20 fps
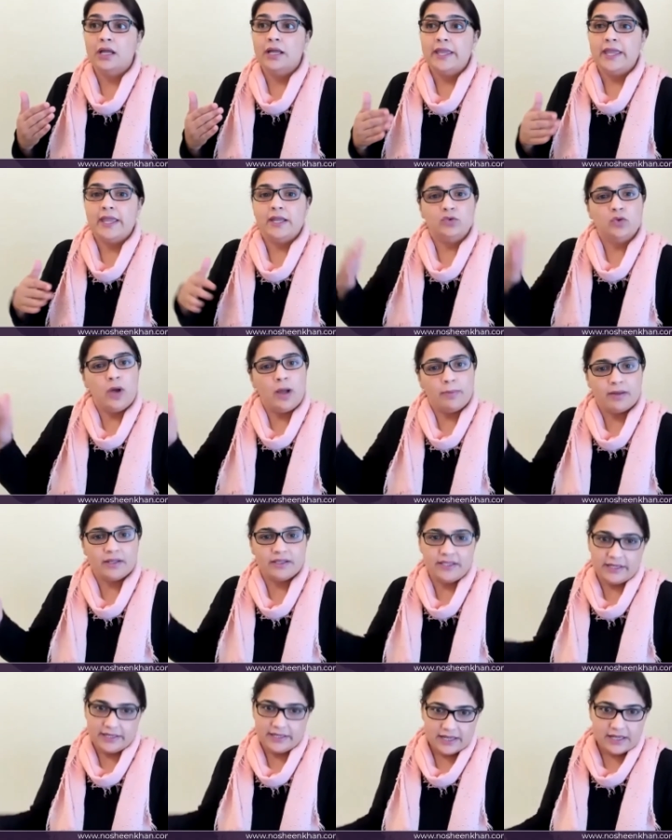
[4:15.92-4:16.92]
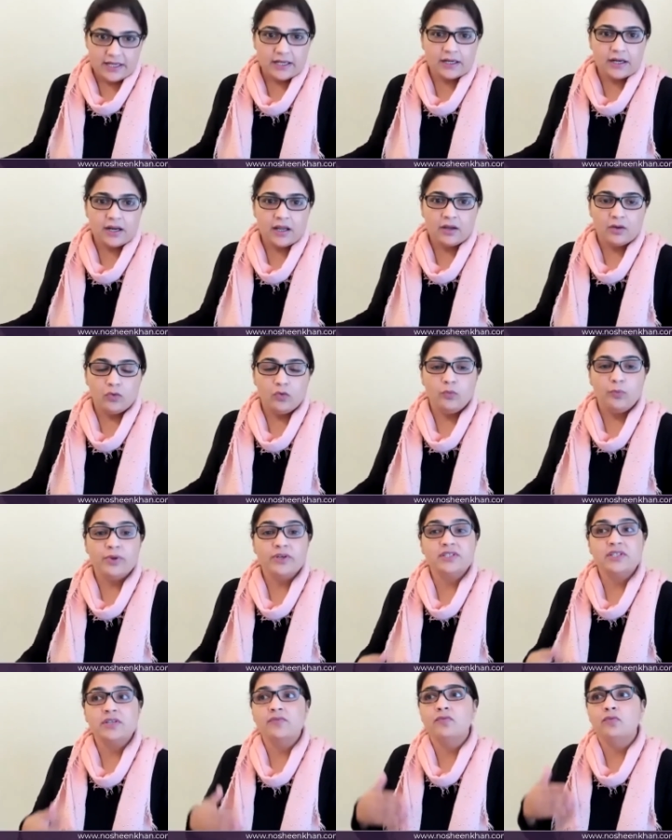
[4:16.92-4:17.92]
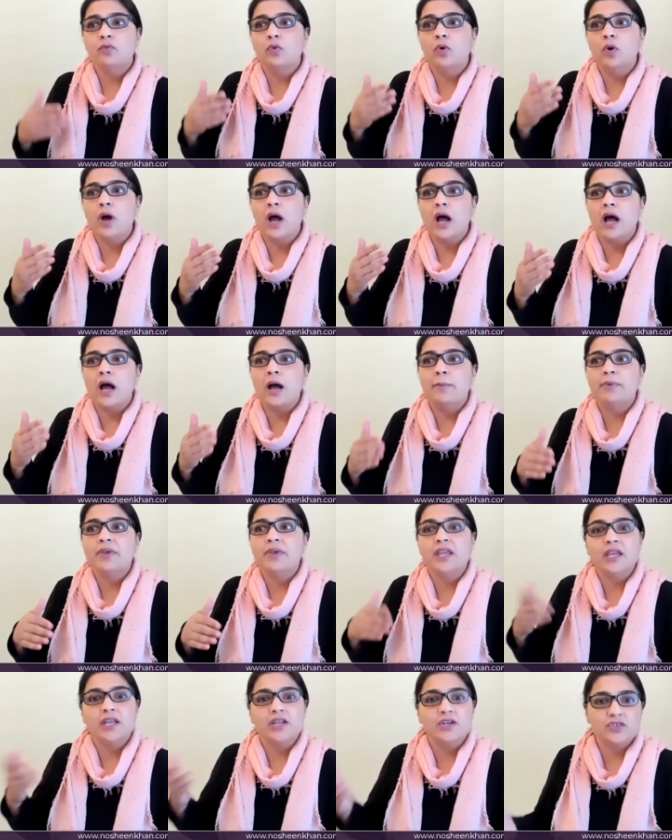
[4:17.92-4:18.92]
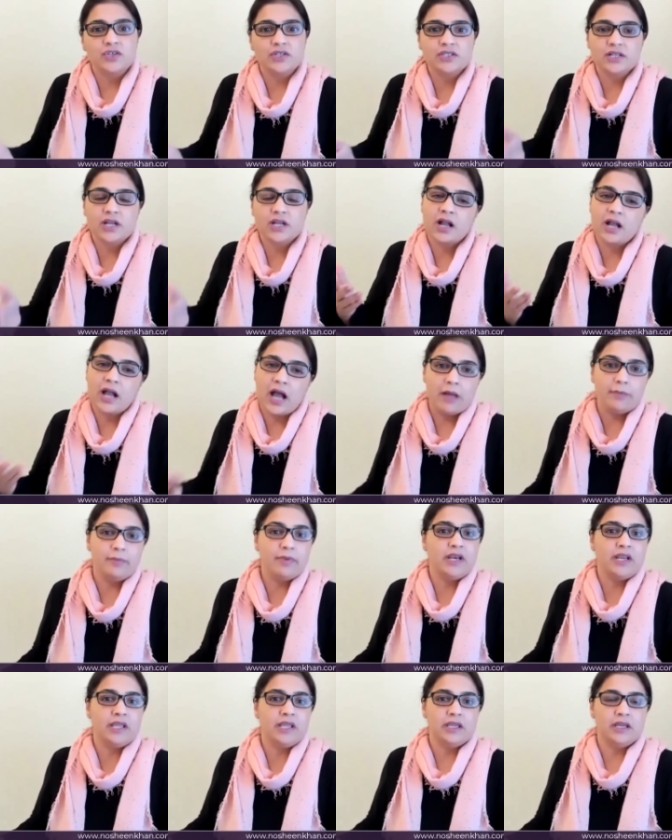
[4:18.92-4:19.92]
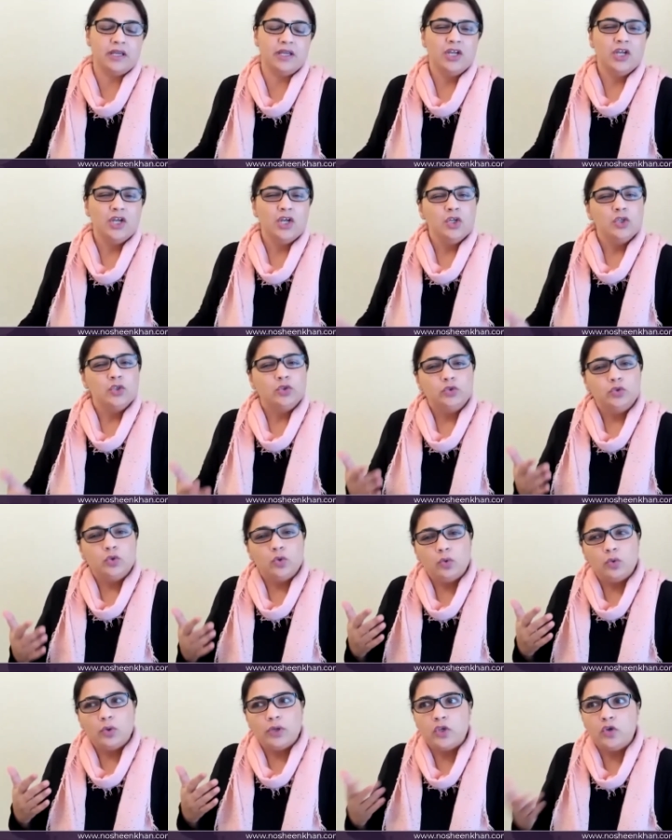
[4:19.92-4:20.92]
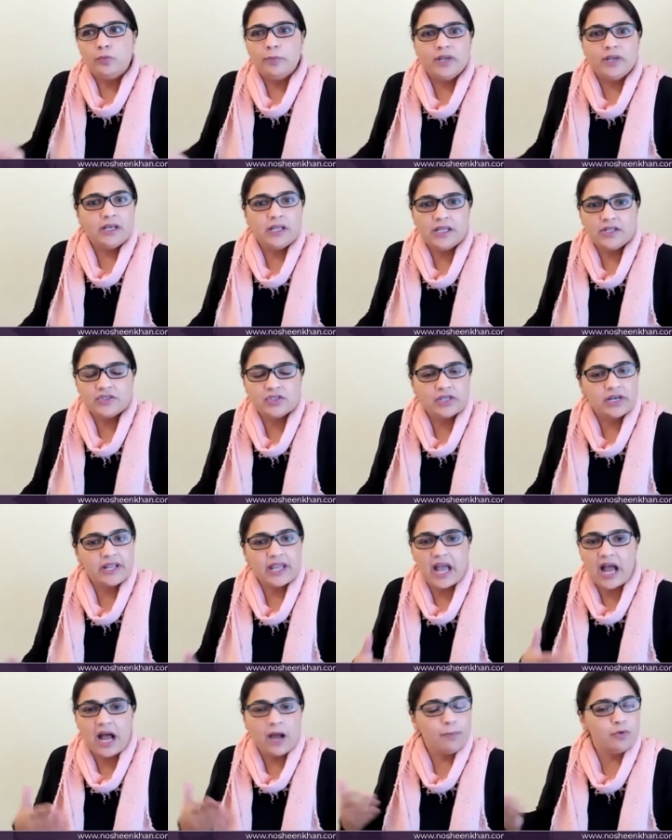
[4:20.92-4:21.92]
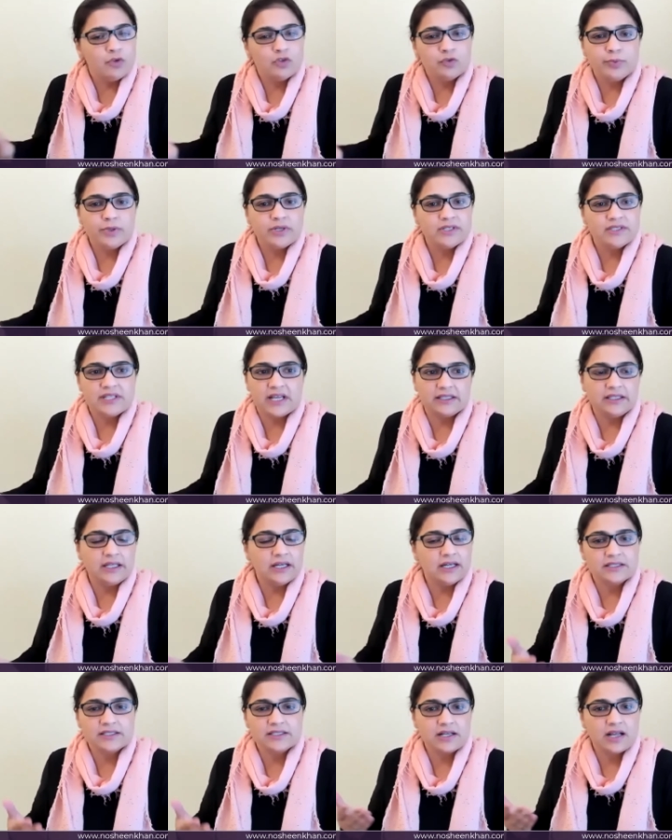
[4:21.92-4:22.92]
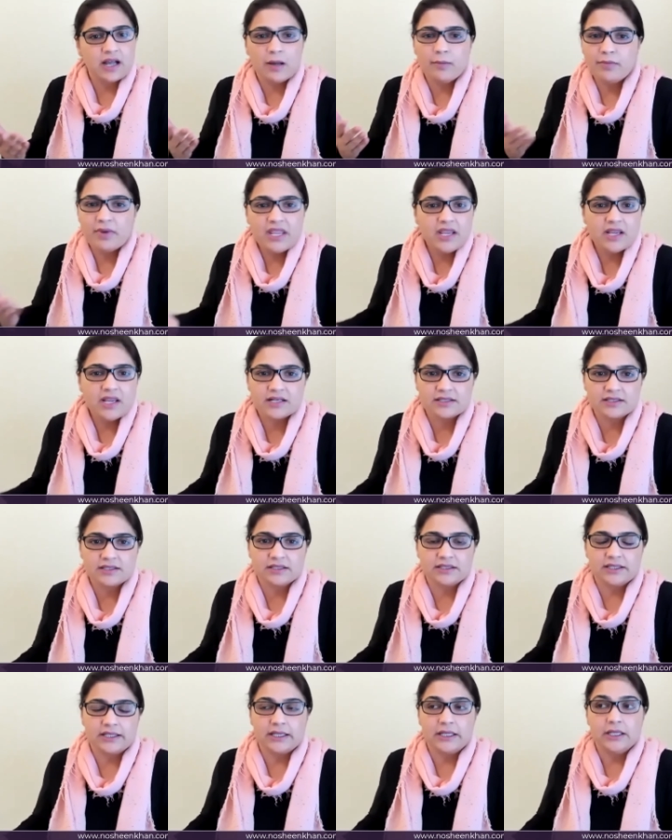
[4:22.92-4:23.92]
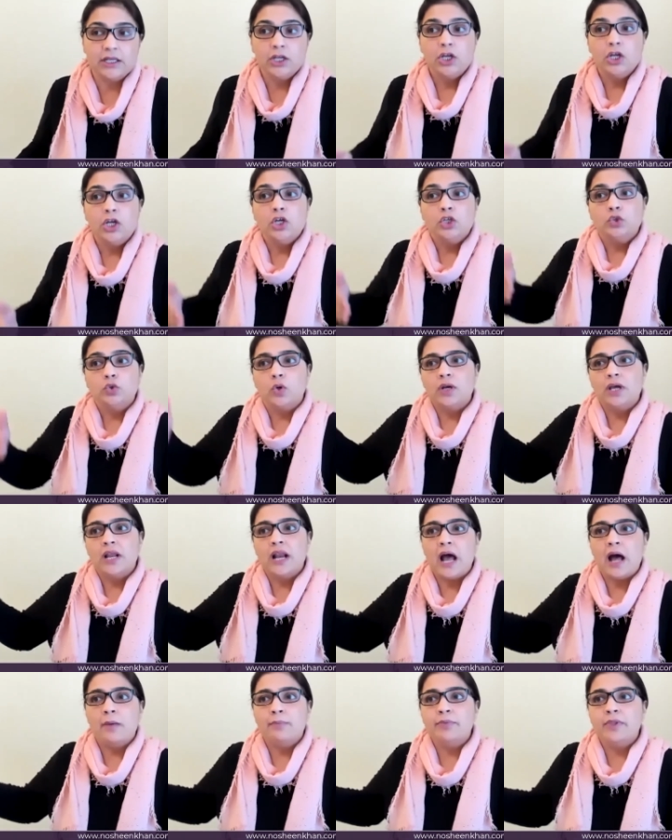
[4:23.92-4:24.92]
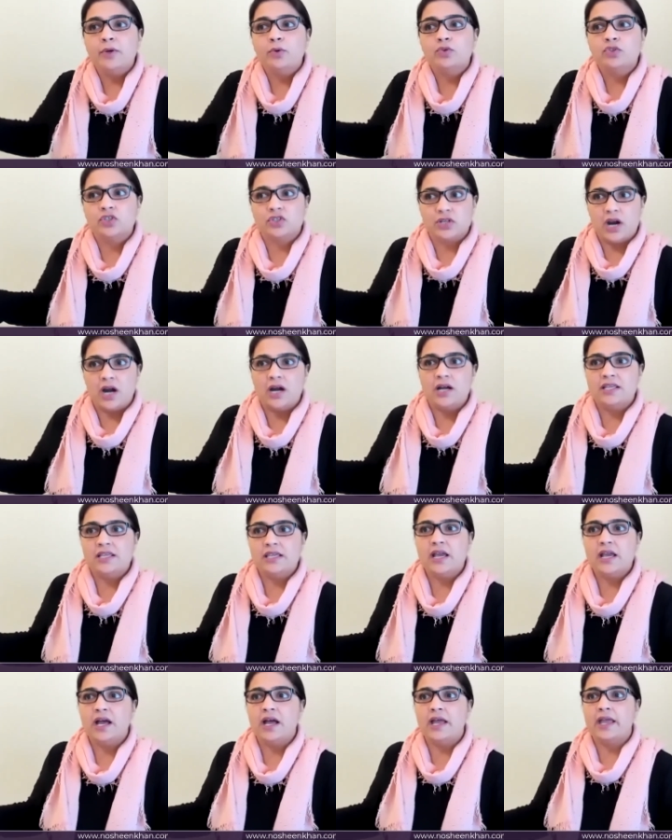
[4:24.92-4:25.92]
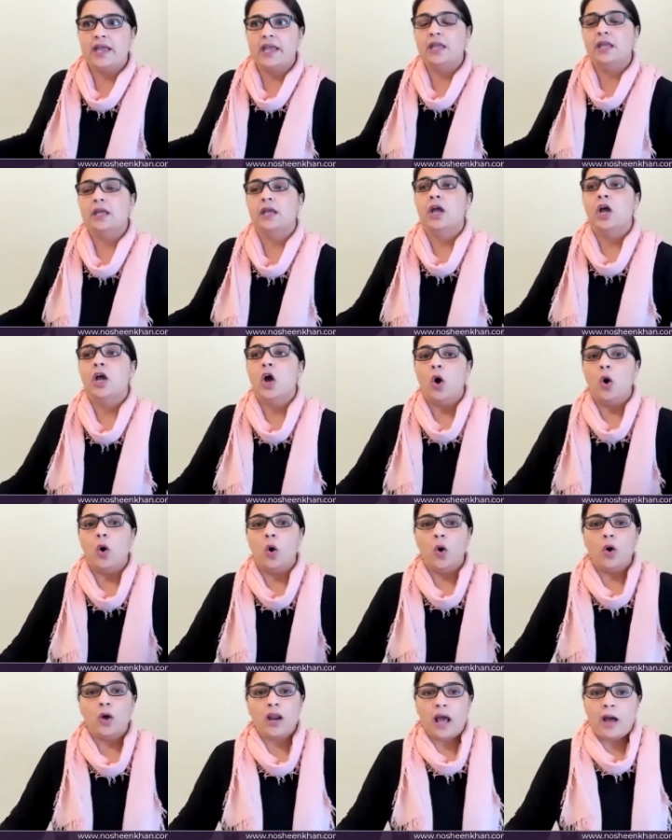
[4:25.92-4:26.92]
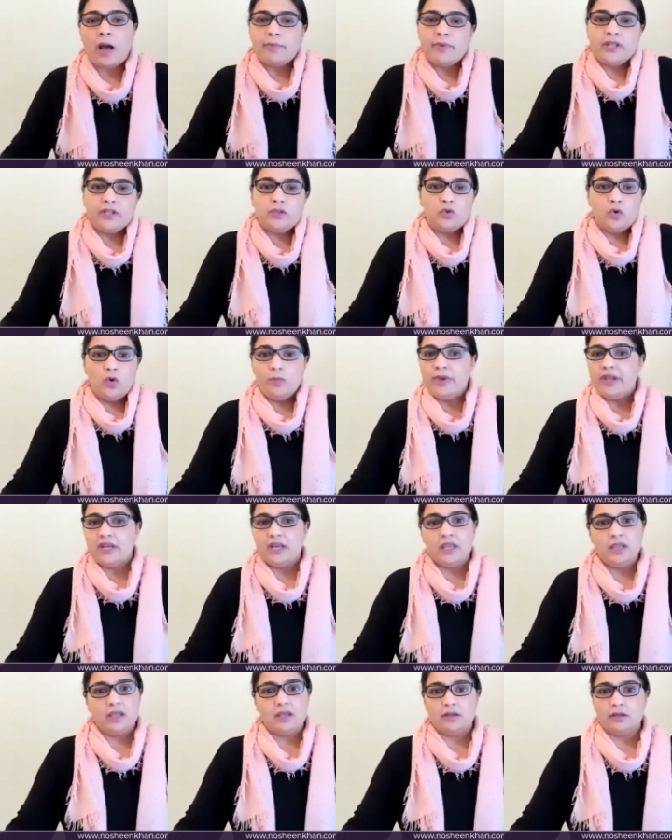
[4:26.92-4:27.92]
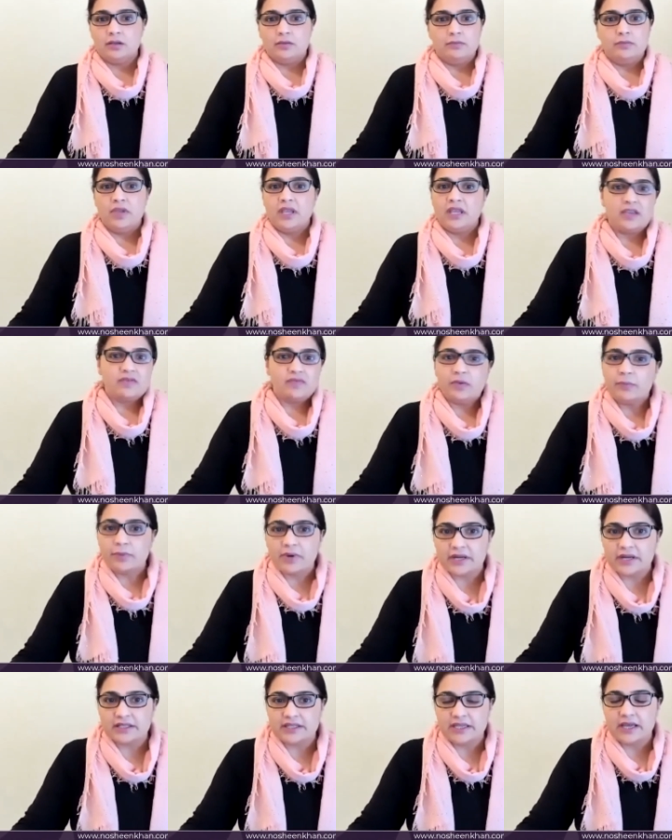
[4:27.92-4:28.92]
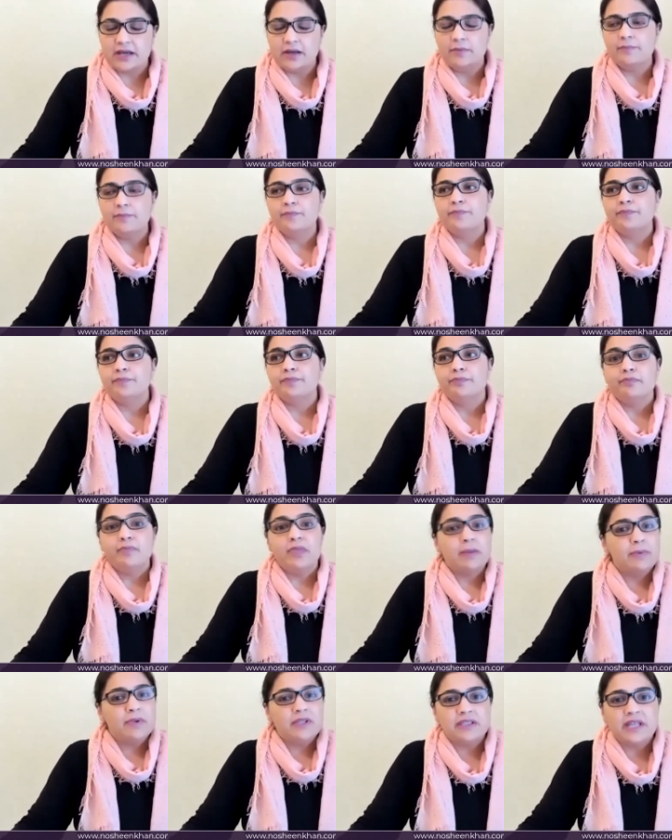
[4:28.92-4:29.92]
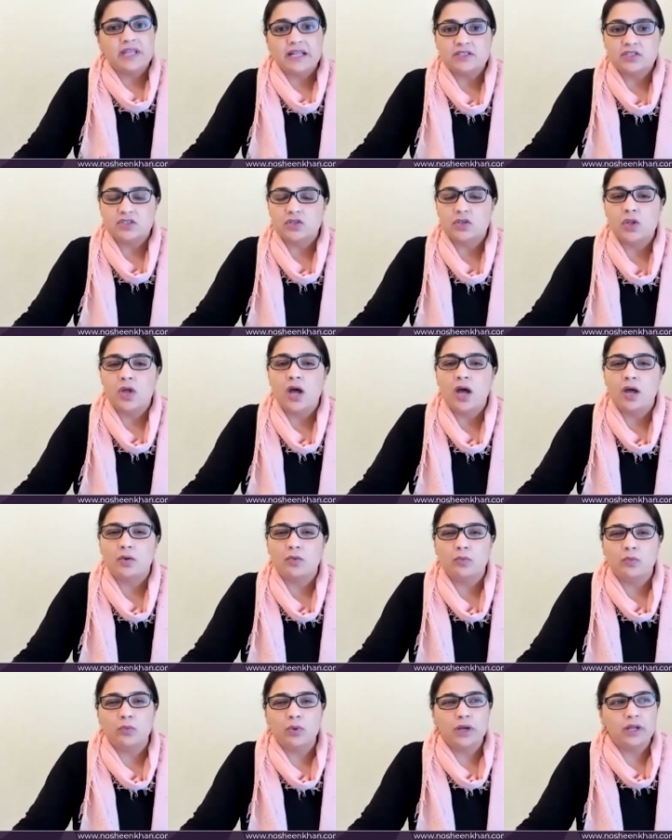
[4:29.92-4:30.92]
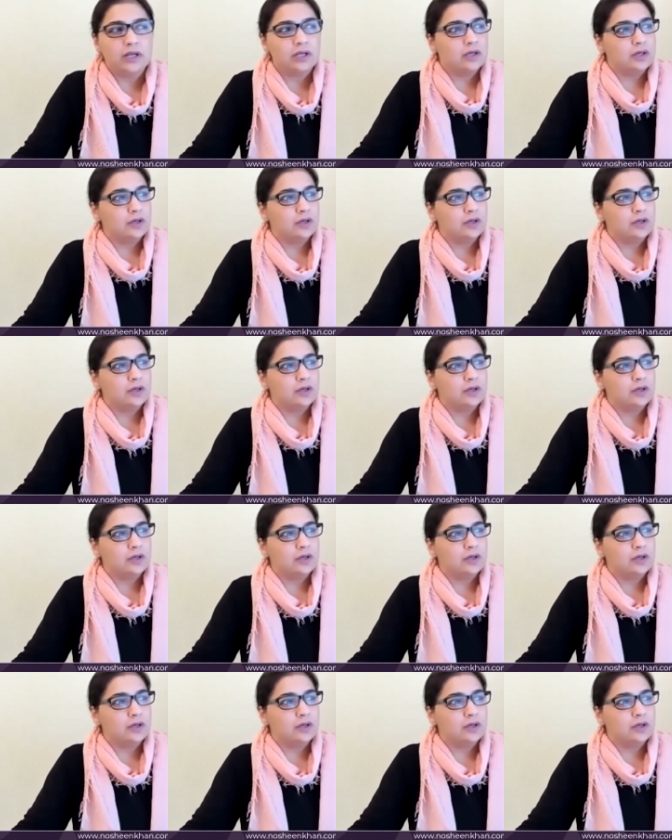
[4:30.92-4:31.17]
एक तो आपका दिल नहीं कर रहा ऊपर से वो आपके इंटरेस्ट का काम ही नहीं है तो ह्यूमन नेचर है आप उस पर ज्यादा अरसा काम नहीं कर सकते तो अगर आपने कुछ स्टार्ट किया है और आपने दो महीने में गिव अप कर दिया मे बी दैट्स नॉट वट